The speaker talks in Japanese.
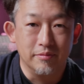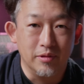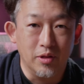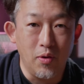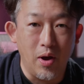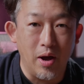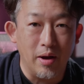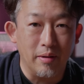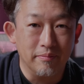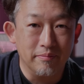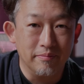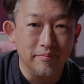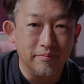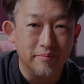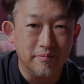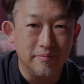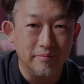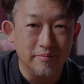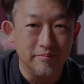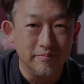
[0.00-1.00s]
では、
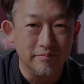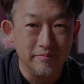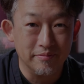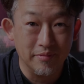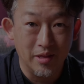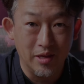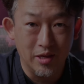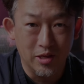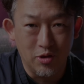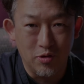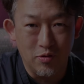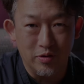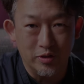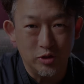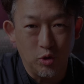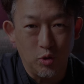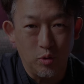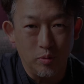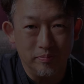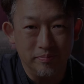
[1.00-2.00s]
行ってみま
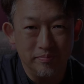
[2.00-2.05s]
しょう。